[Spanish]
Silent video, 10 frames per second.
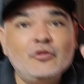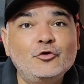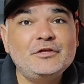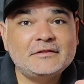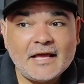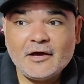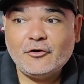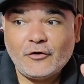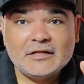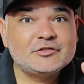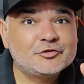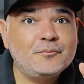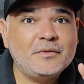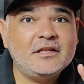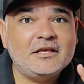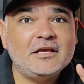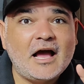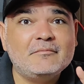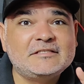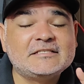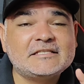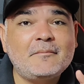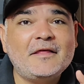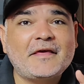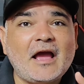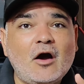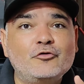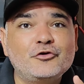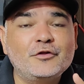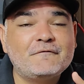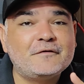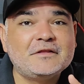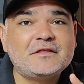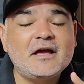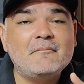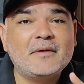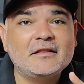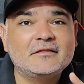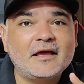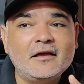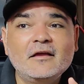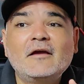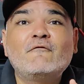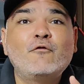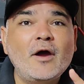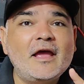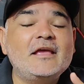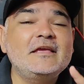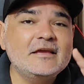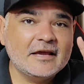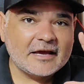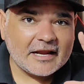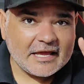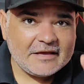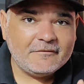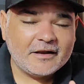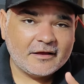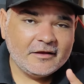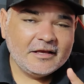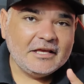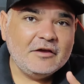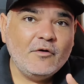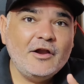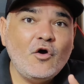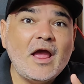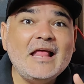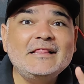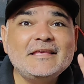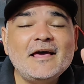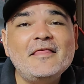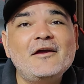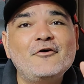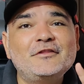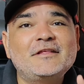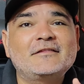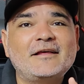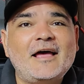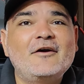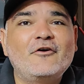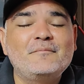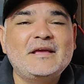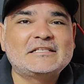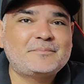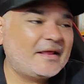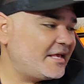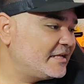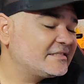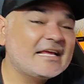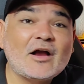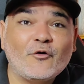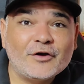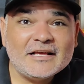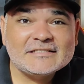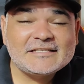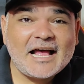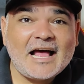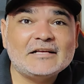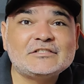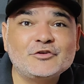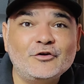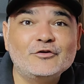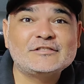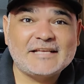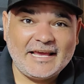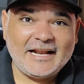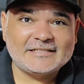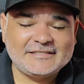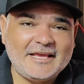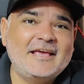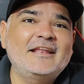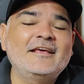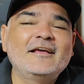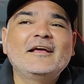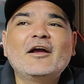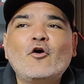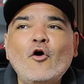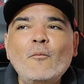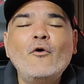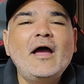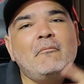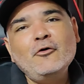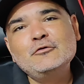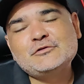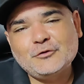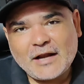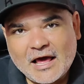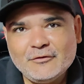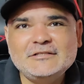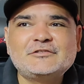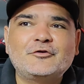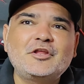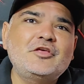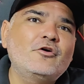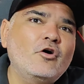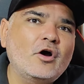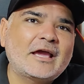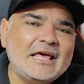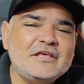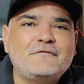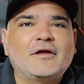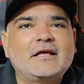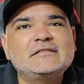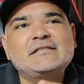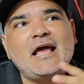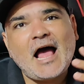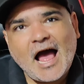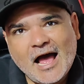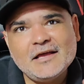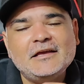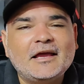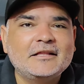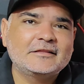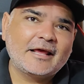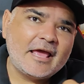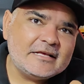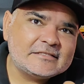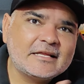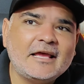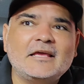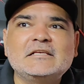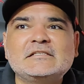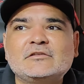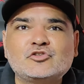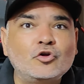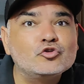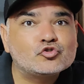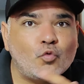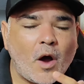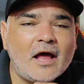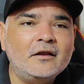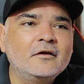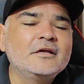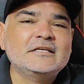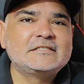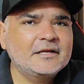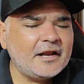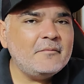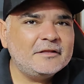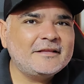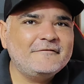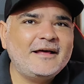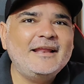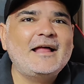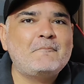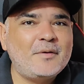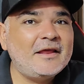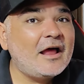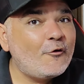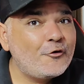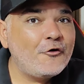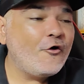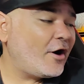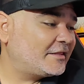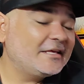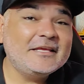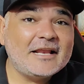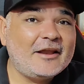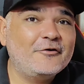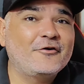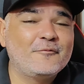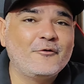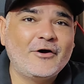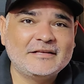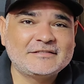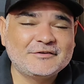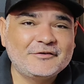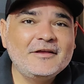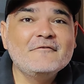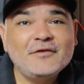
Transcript: Cuando integro el Submini a mi sistema de audio, definitivamente fue increíble. Y bueno, el día de hoy te traigo mi experiencia con esta Sonos Era 100 ¿Cómo ha evolucionado el sonido? ¿Qué diferencia hay entre este y Sonos One? ¿Y si realmente vale la pena o no adquirir algo como esto?